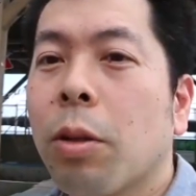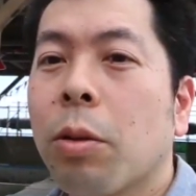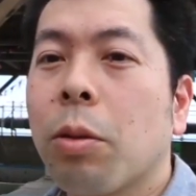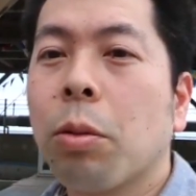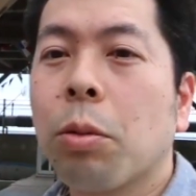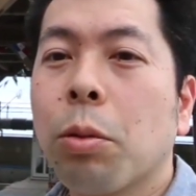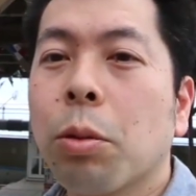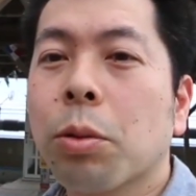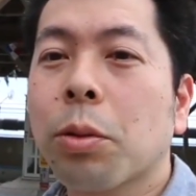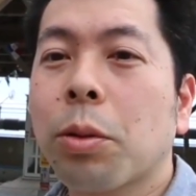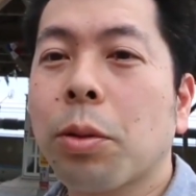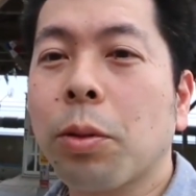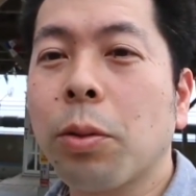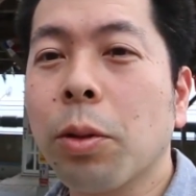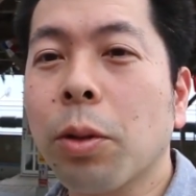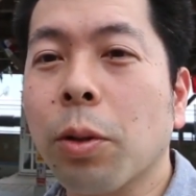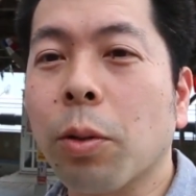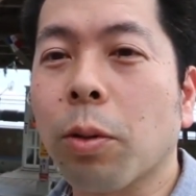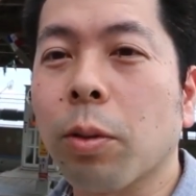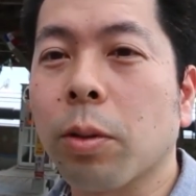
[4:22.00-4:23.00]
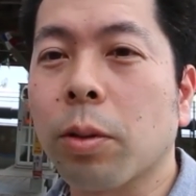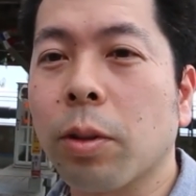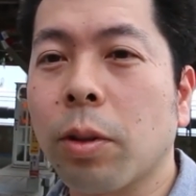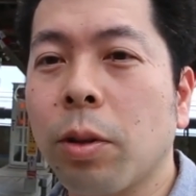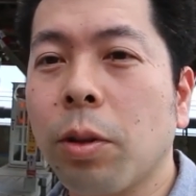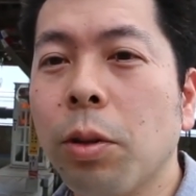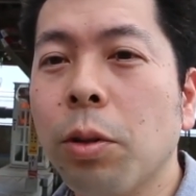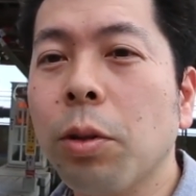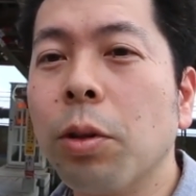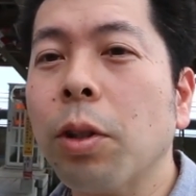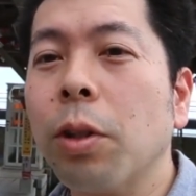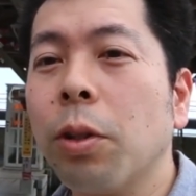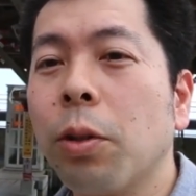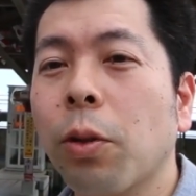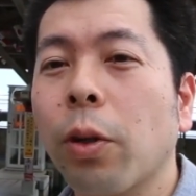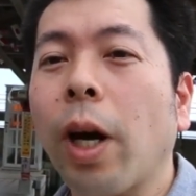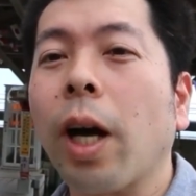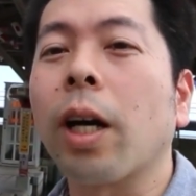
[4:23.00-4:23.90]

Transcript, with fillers: ここすごいよ、竜宮の